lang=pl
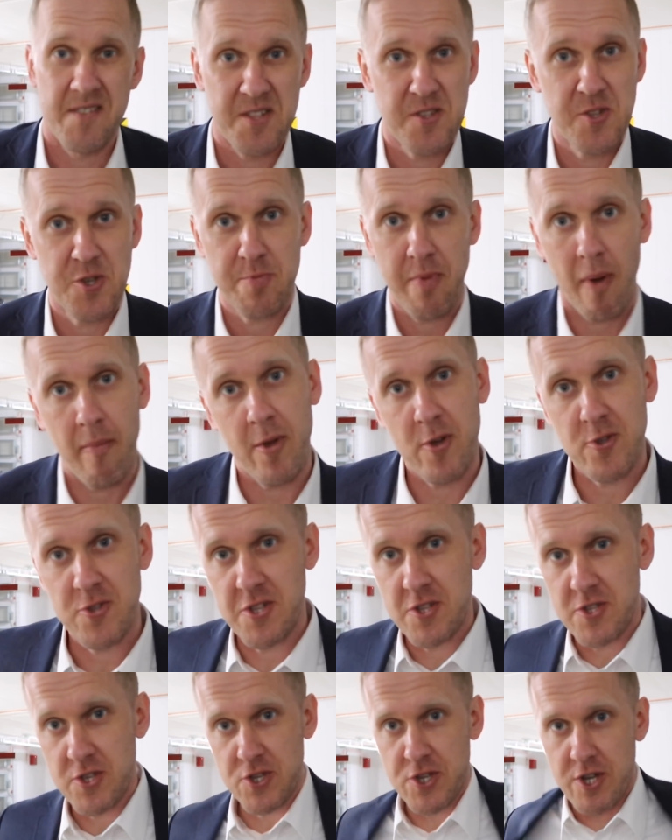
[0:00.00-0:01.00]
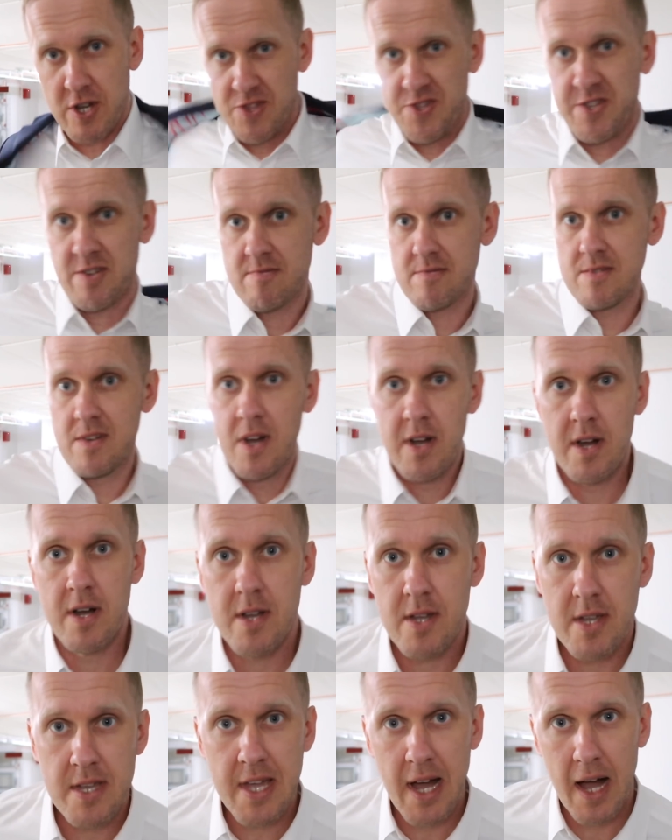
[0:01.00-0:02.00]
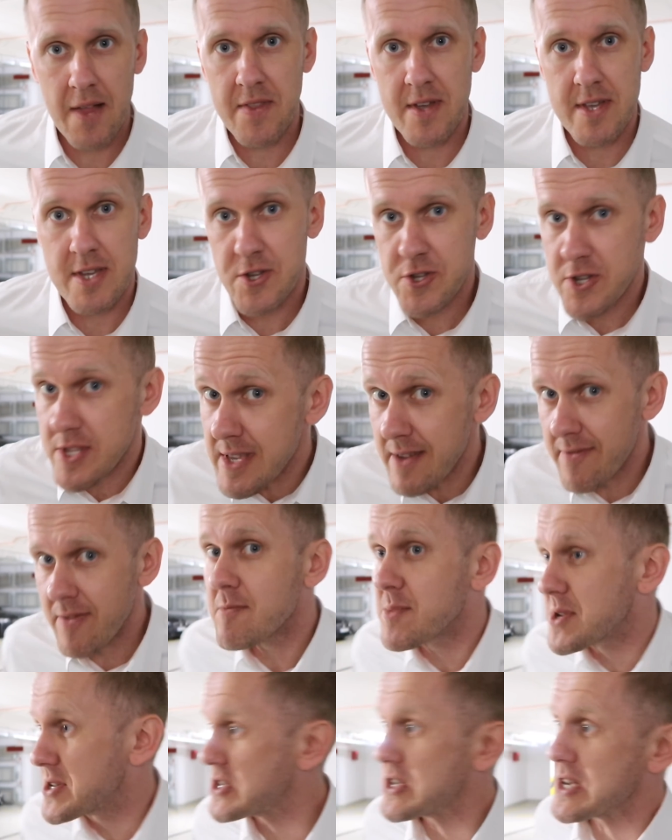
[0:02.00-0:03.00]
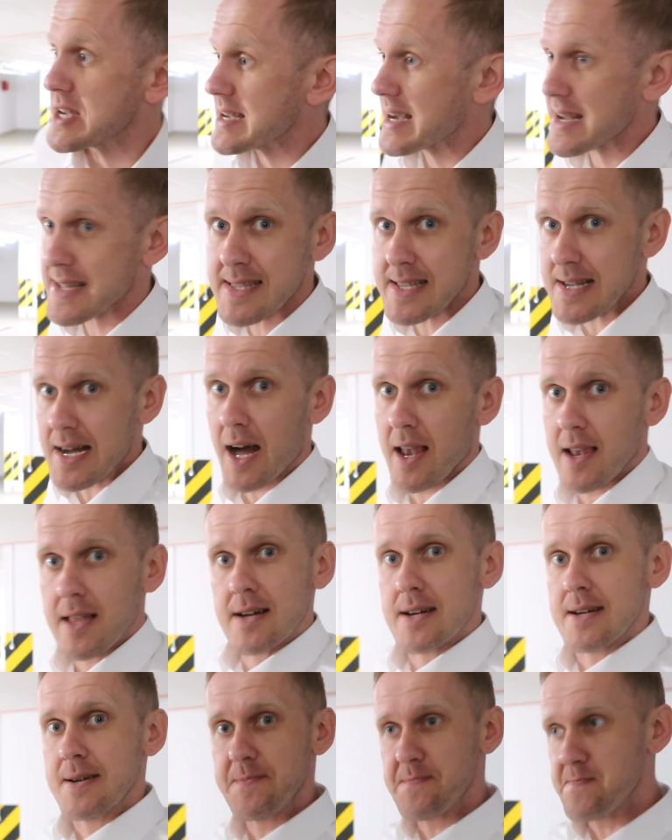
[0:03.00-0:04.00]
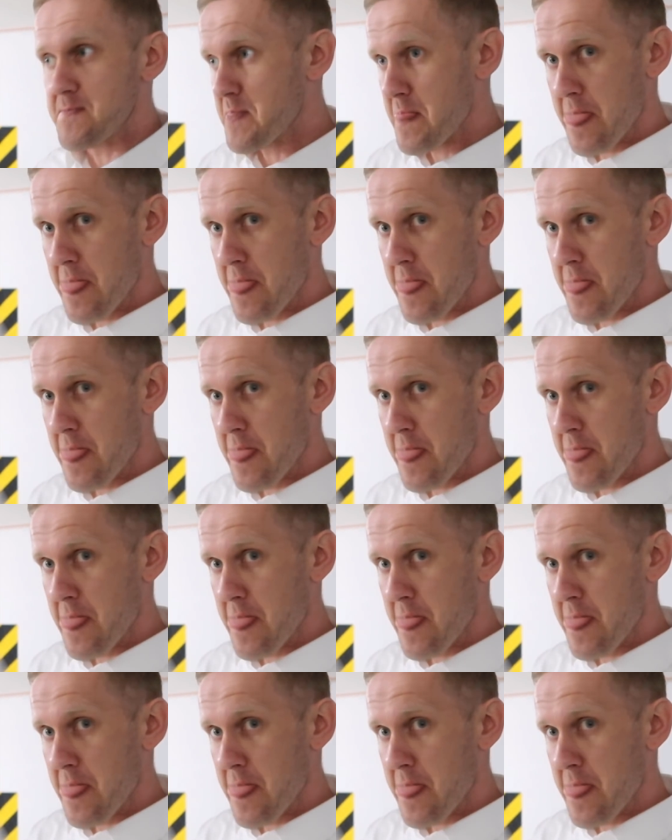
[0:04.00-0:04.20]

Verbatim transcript: Więc już mam godzinę 10 i jadę. Jeszcze nie wiem gdzie jadę, ale